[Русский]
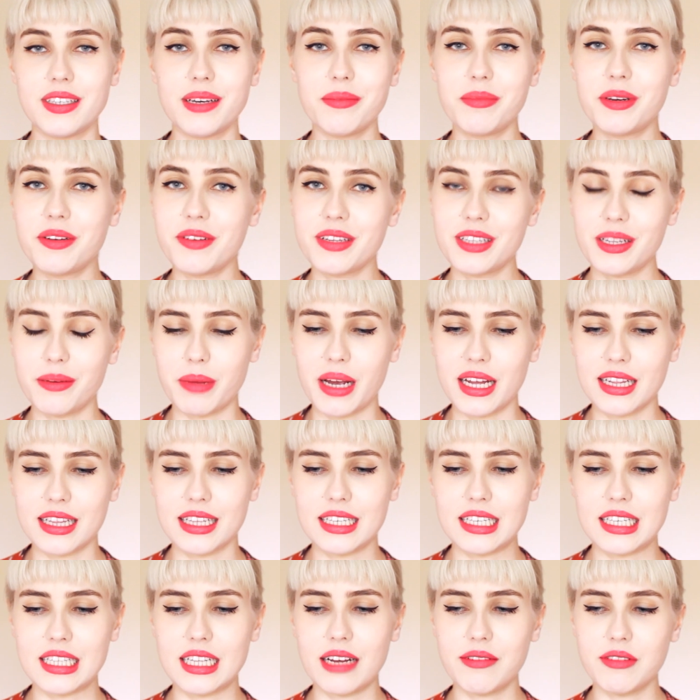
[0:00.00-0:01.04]
Всем привет,
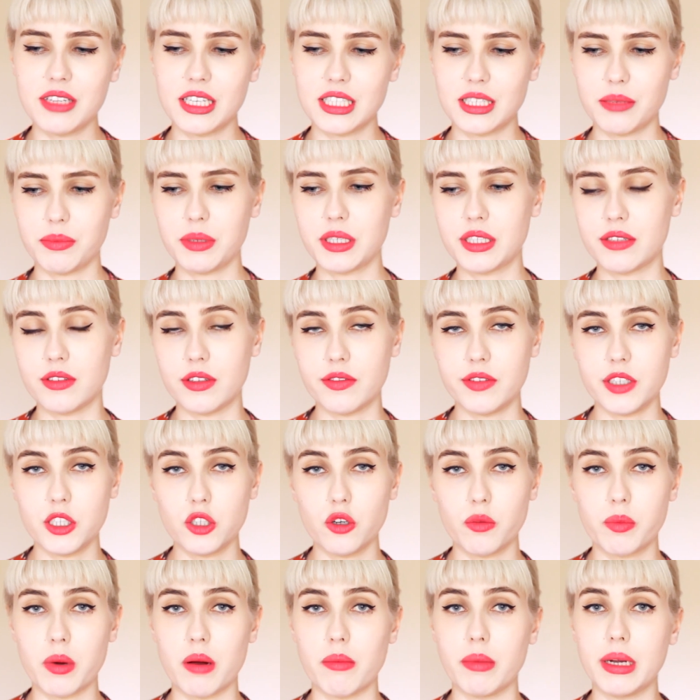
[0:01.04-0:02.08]
ребята! Недавно я записывала
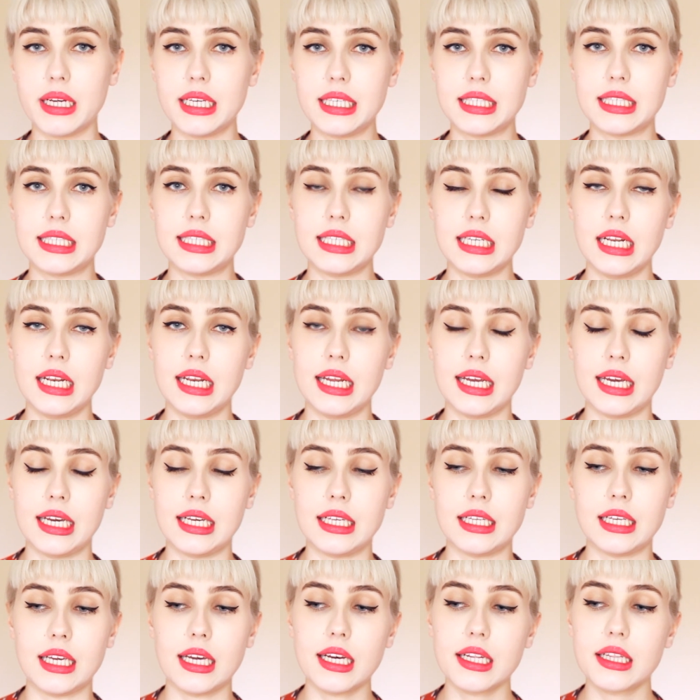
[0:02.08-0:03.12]
видео про мои стильные
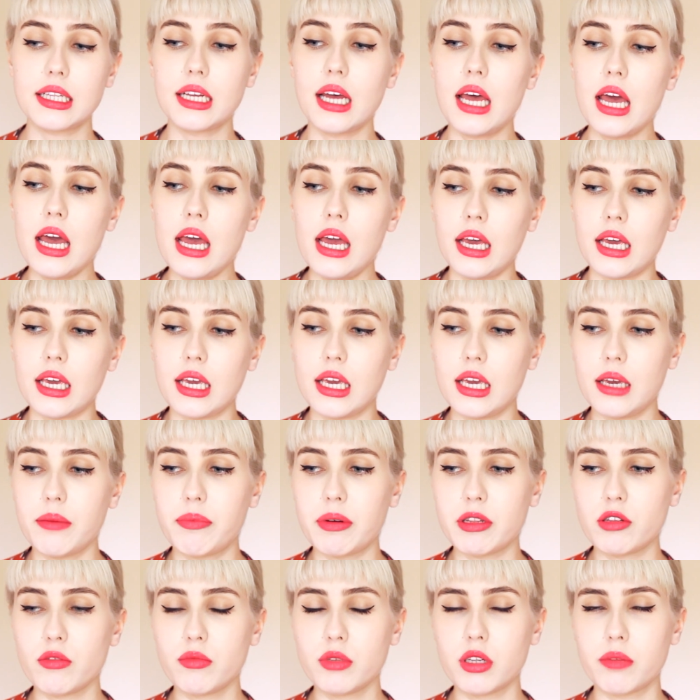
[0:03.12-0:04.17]
«нет» и
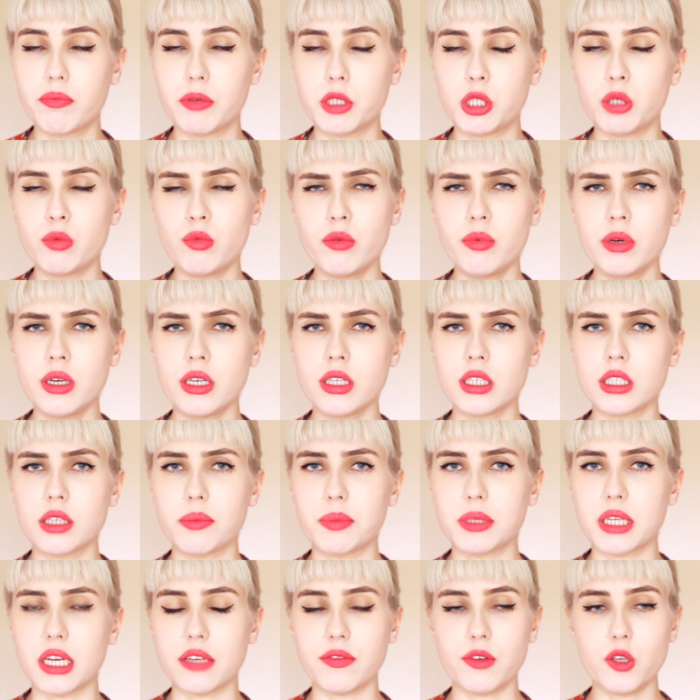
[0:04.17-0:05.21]
подумала, почему бы не
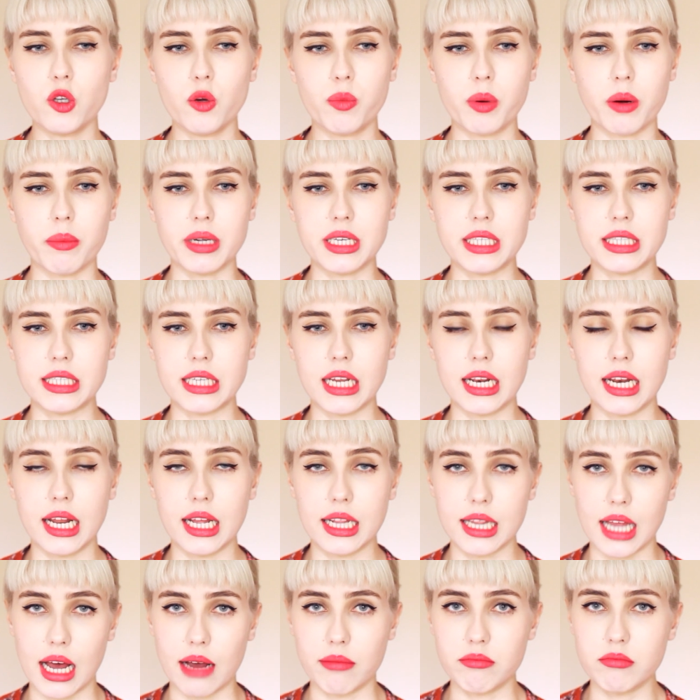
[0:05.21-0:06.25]
записать видео про мои стильные
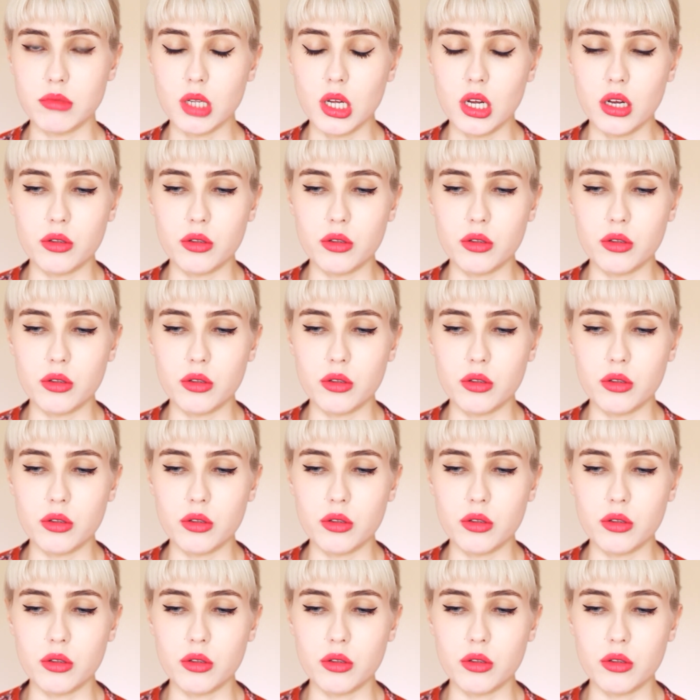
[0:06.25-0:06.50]
«да».